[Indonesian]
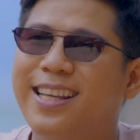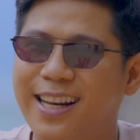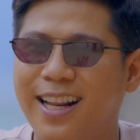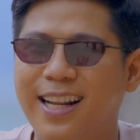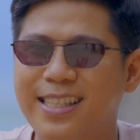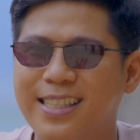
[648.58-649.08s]

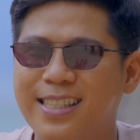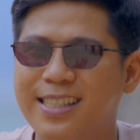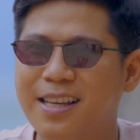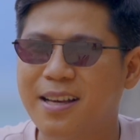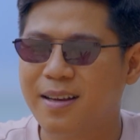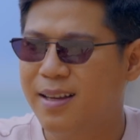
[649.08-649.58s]
dirilis,
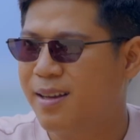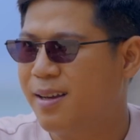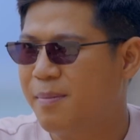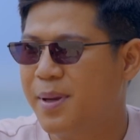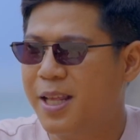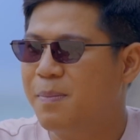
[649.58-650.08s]

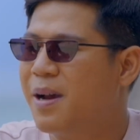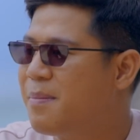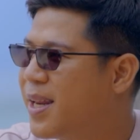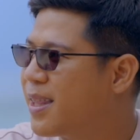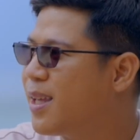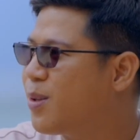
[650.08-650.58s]
minute by
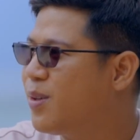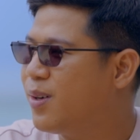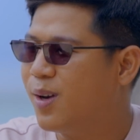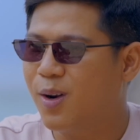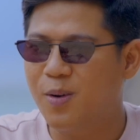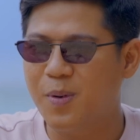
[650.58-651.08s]
minute-nya
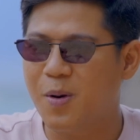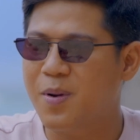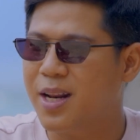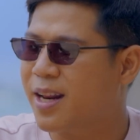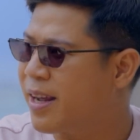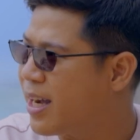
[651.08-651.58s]
tuh lo
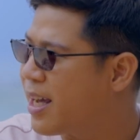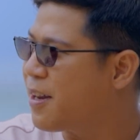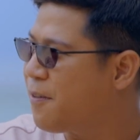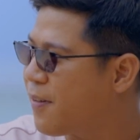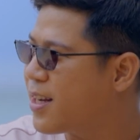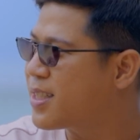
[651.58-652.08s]
bener-bener
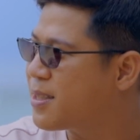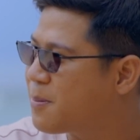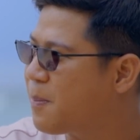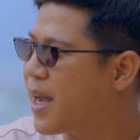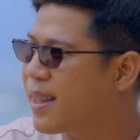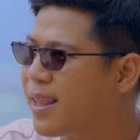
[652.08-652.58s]
nge-refresh,
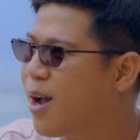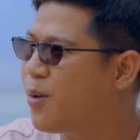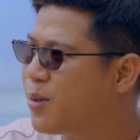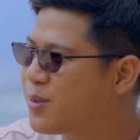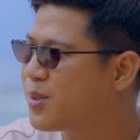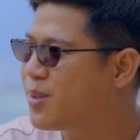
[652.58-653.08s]
pengen
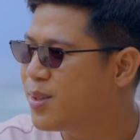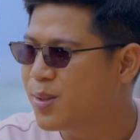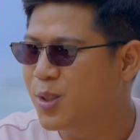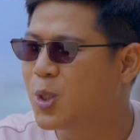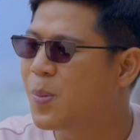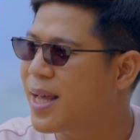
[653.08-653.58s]
tahu
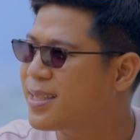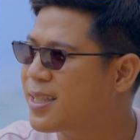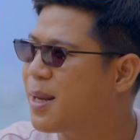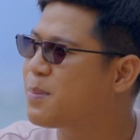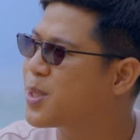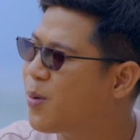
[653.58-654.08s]
jumlah
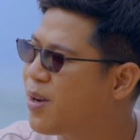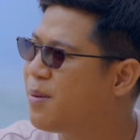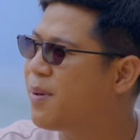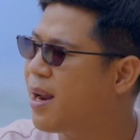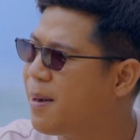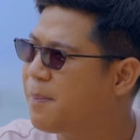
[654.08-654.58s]
streams lo ada
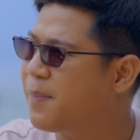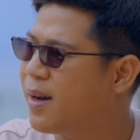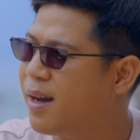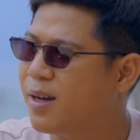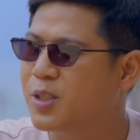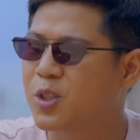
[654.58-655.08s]
ya, ya, berapa,
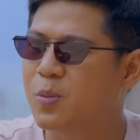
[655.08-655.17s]
yeah, yeah.